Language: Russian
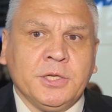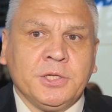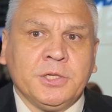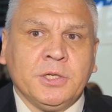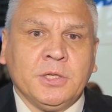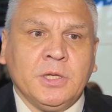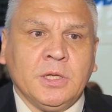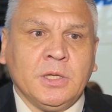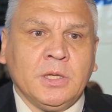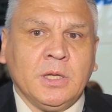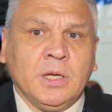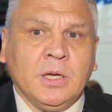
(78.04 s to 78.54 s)

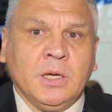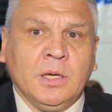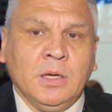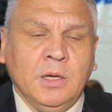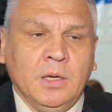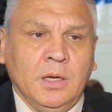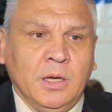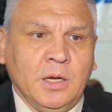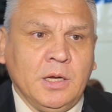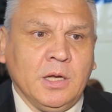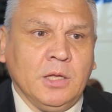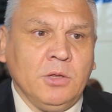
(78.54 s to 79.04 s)
значит, это
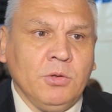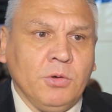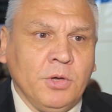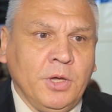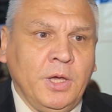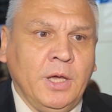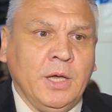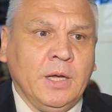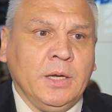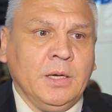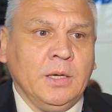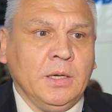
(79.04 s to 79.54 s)

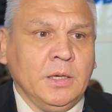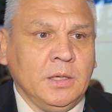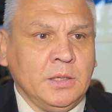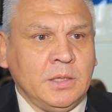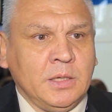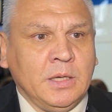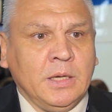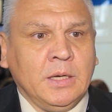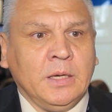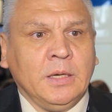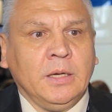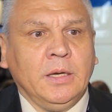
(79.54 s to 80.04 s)
экология,
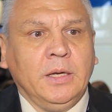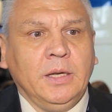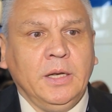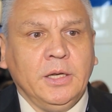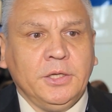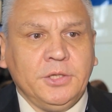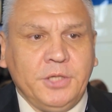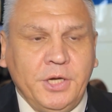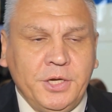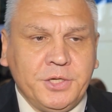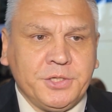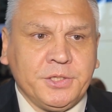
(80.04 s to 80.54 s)
это
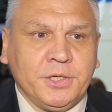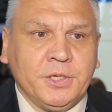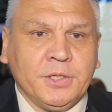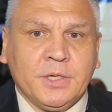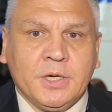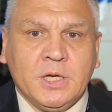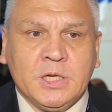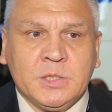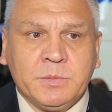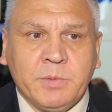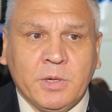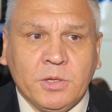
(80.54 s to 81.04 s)
электрический
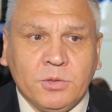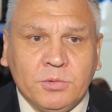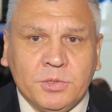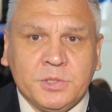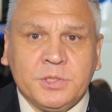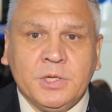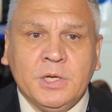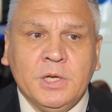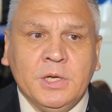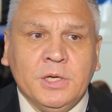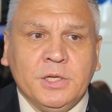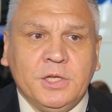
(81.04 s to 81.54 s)
транспорт. То
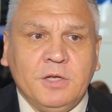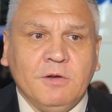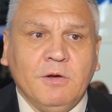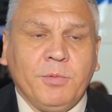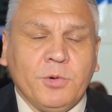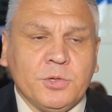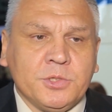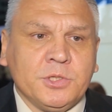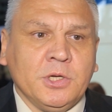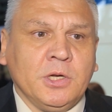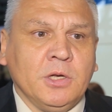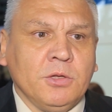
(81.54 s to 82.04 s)
есть те
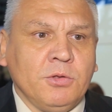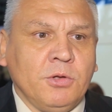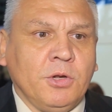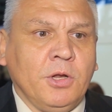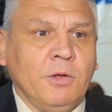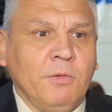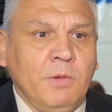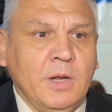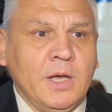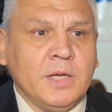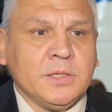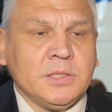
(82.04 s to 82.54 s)
вопросы,
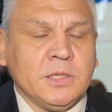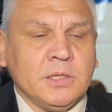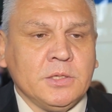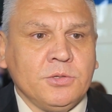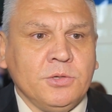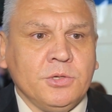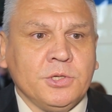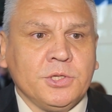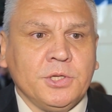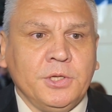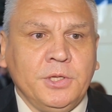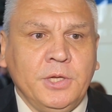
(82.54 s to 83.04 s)
которые являются на
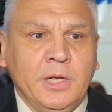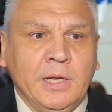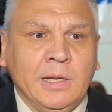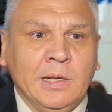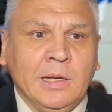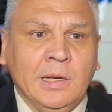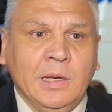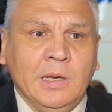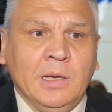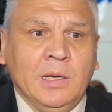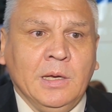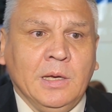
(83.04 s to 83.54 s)
сегодняшний
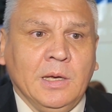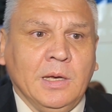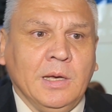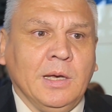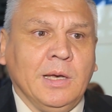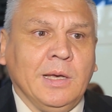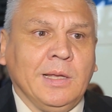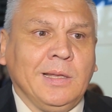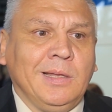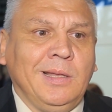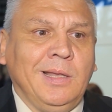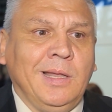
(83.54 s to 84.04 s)
день
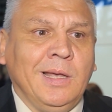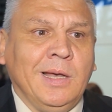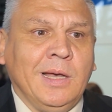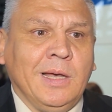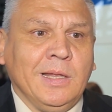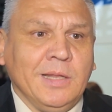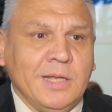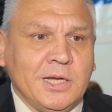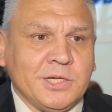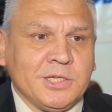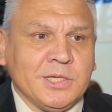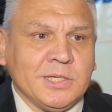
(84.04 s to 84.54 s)
для
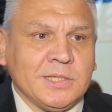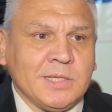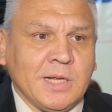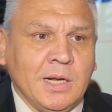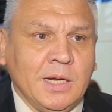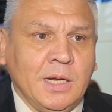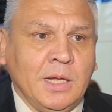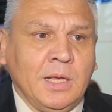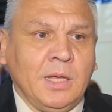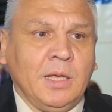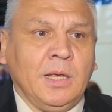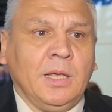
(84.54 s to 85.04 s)
нашей
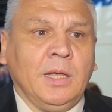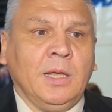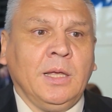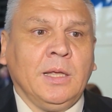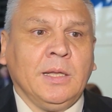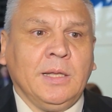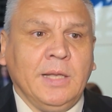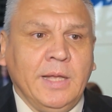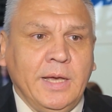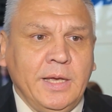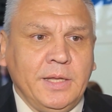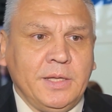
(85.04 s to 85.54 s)
страны
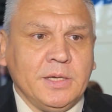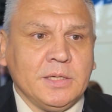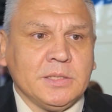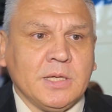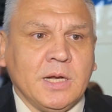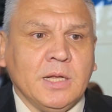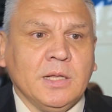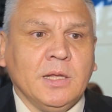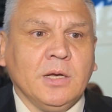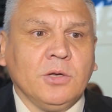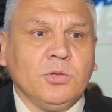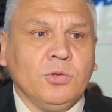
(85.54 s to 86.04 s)
и для этих
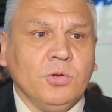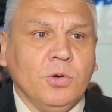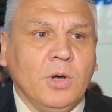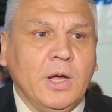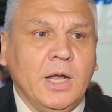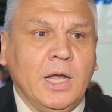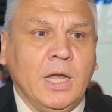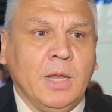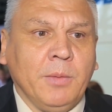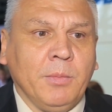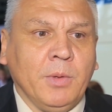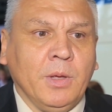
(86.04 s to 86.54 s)
стран
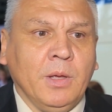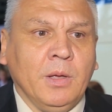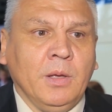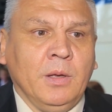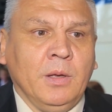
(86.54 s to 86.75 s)
актуальными.